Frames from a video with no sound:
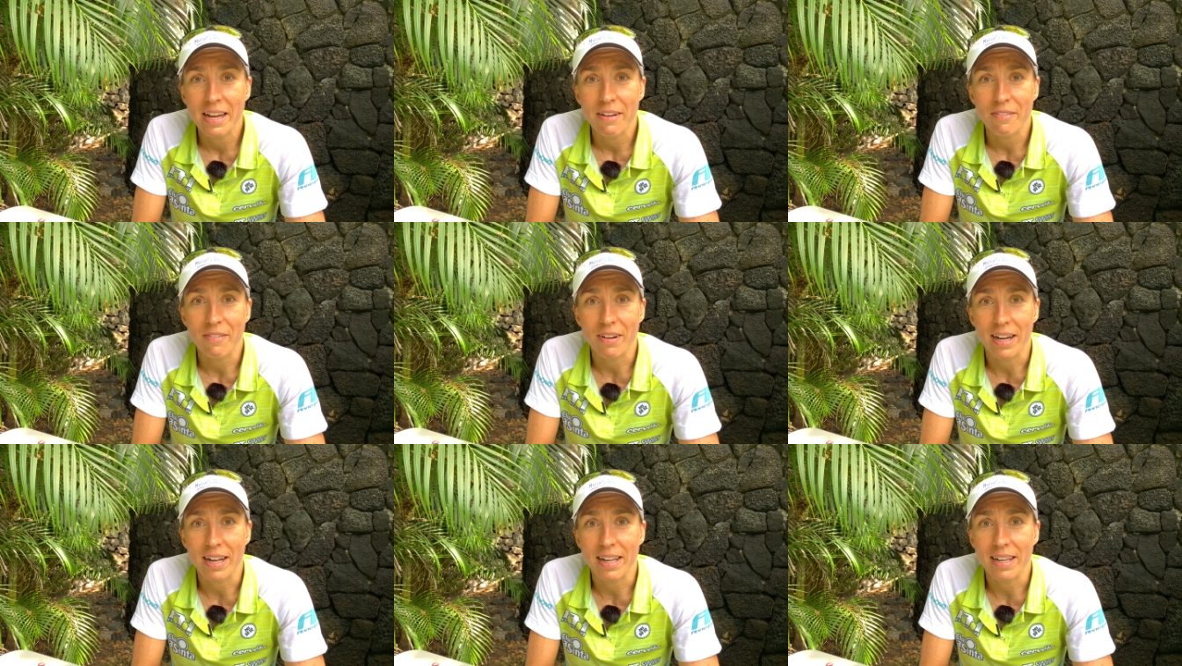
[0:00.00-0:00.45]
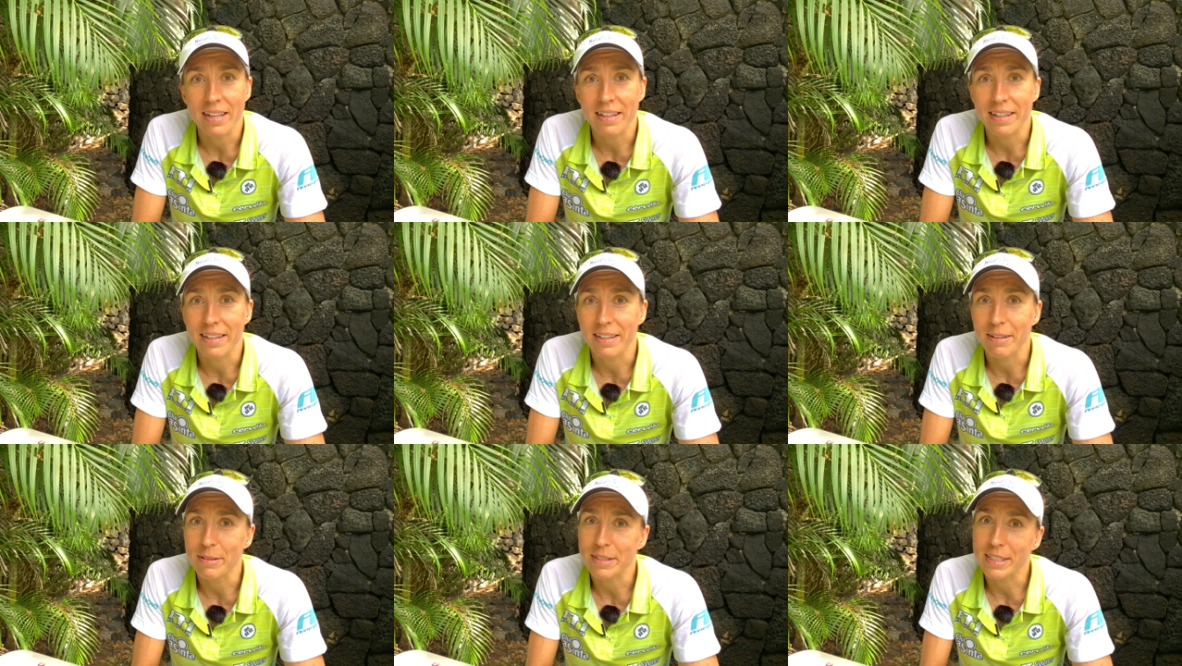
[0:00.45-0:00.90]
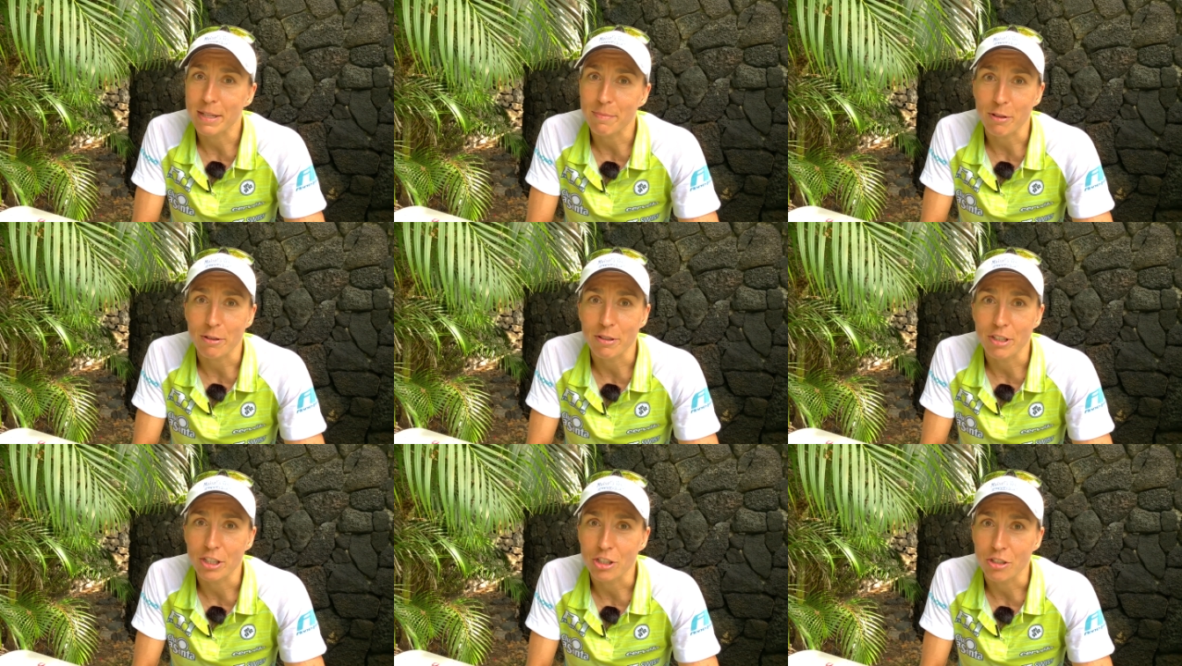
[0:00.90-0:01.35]
weil äh, es gibt
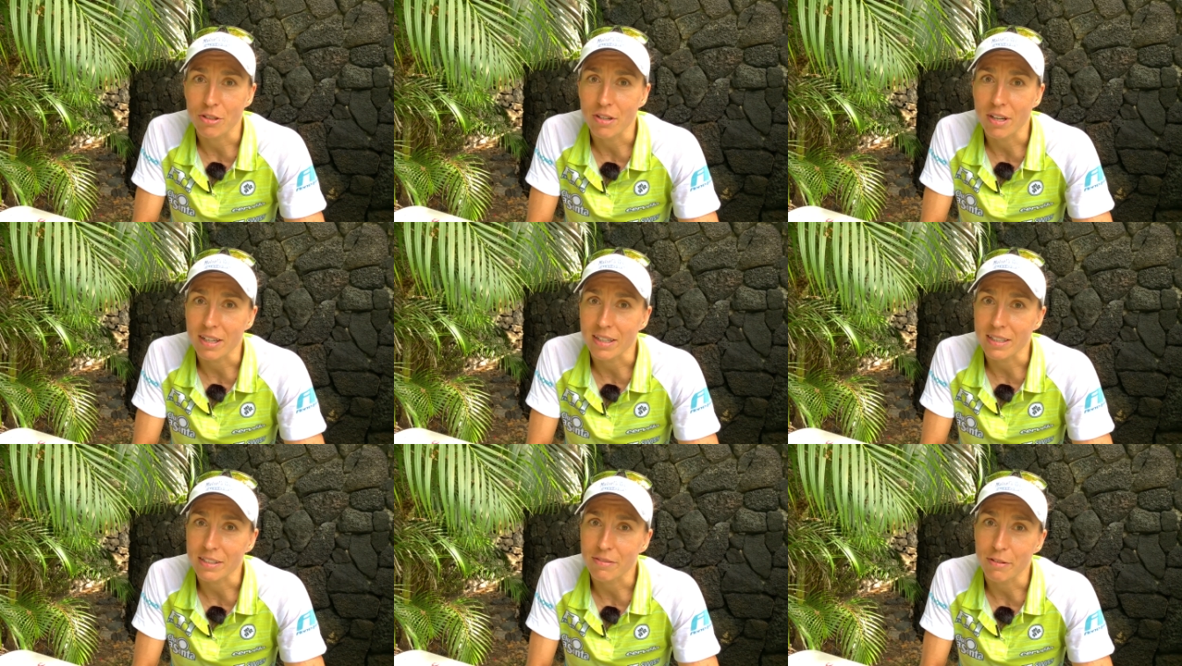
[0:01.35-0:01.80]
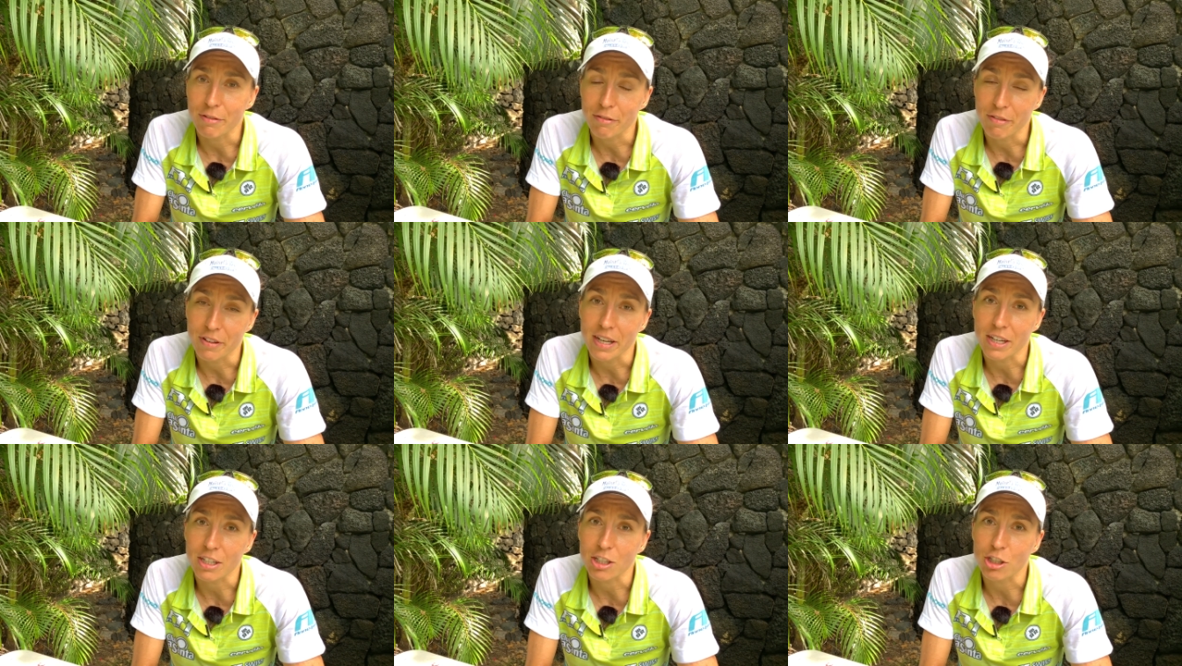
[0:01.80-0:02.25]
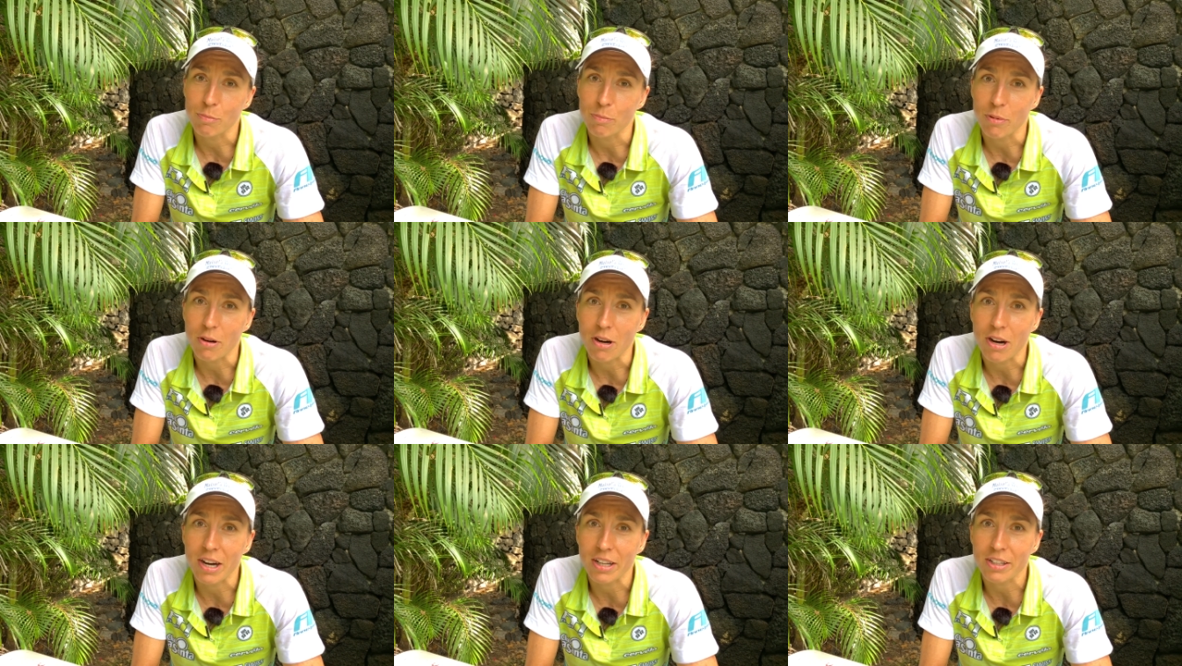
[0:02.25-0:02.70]
doch nichts Schöneres wie fairen
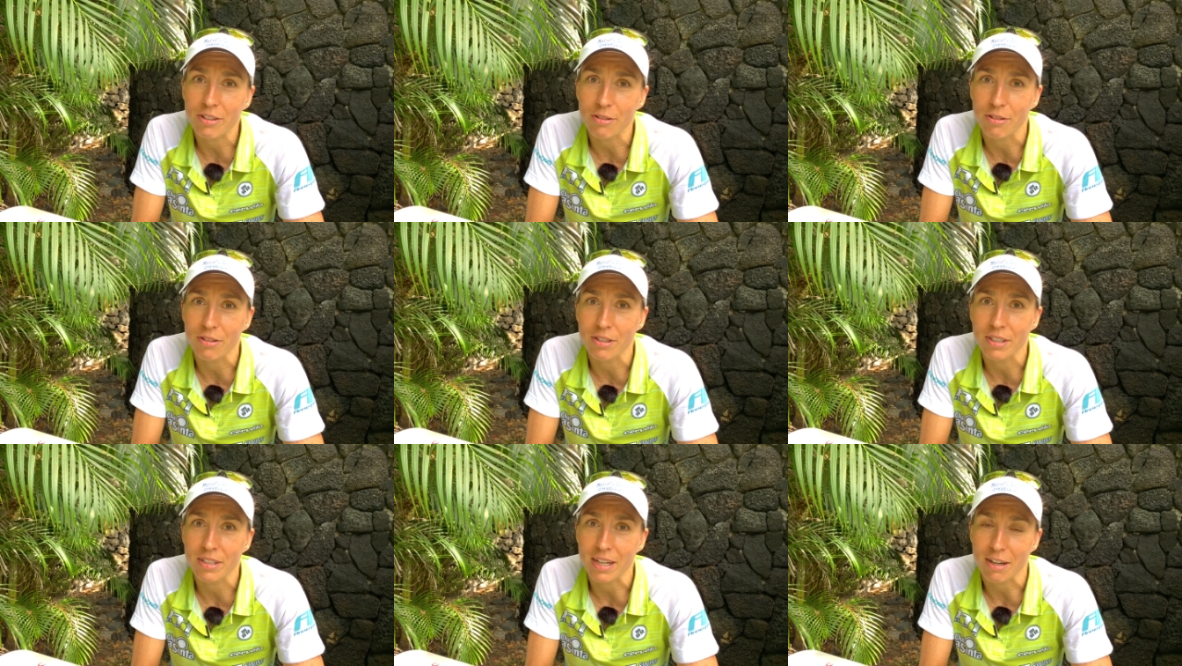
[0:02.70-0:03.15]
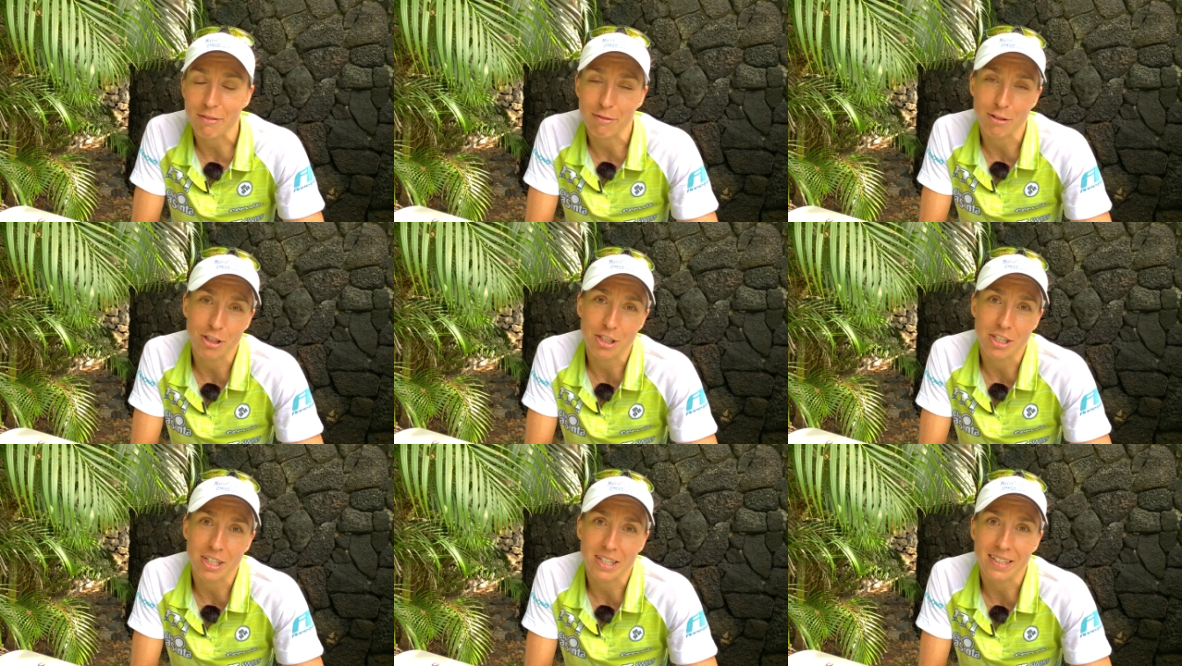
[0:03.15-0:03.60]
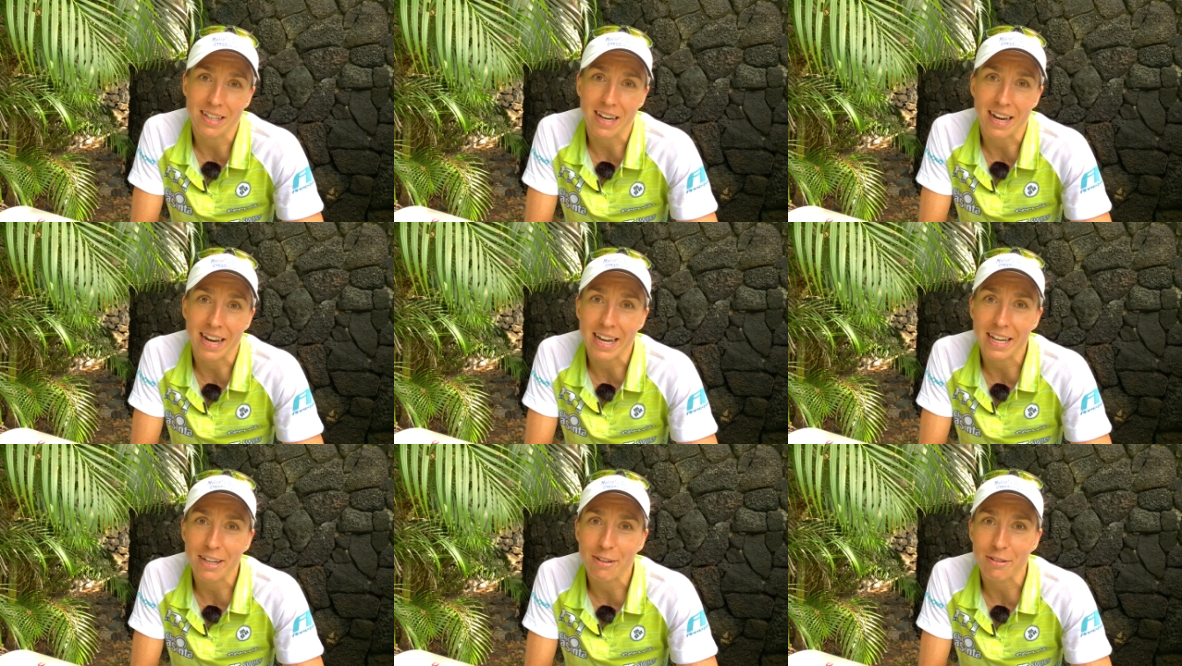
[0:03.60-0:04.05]
Sport und dafür stehe ich
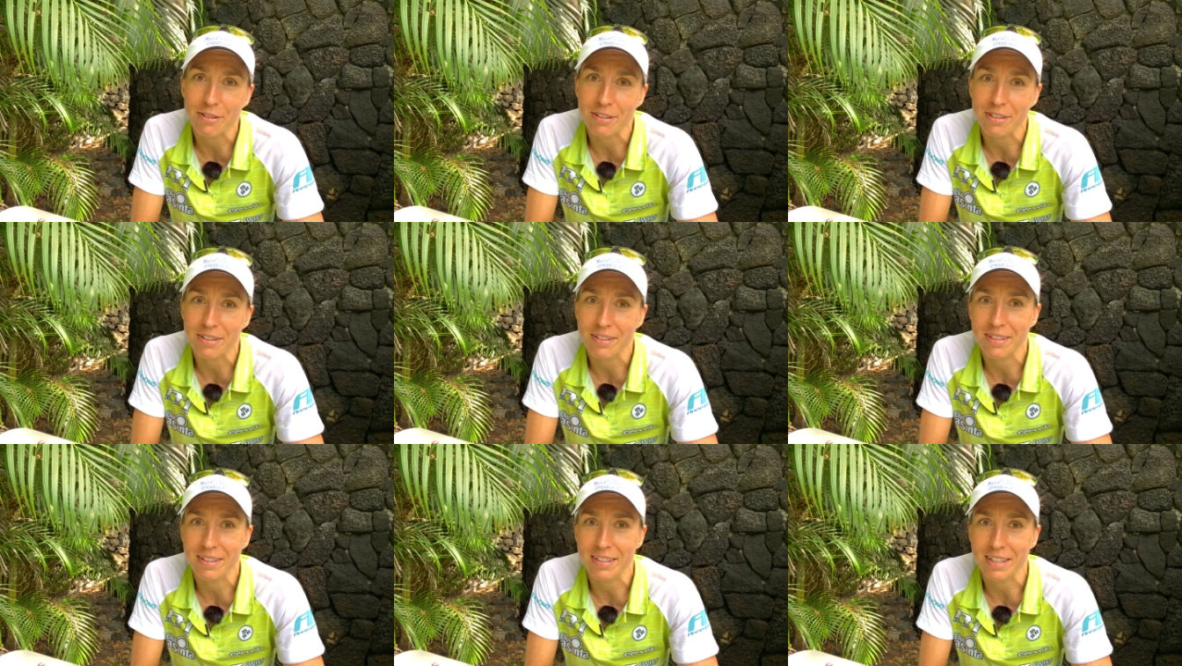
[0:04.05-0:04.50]
ein und